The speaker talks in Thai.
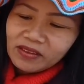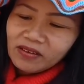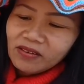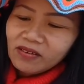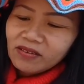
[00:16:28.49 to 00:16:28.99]

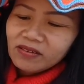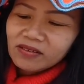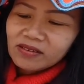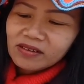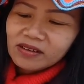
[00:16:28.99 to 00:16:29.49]
เนาะ
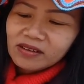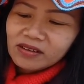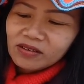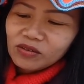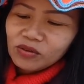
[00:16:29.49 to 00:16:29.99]

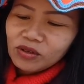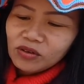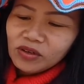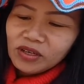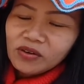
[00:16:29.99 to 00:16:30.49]
คุณ
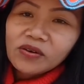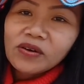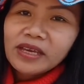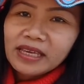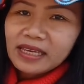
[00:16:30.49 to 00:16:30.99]
น้อยน้
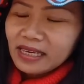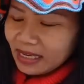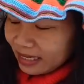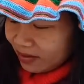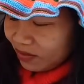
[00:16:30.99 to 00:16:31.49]
อยอย่าง
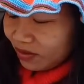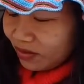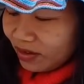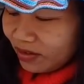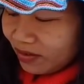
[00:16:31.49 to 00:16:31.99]
นี้คุณ
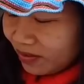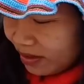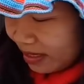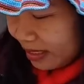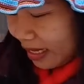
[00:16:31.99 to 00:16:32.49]
น้อยน้อย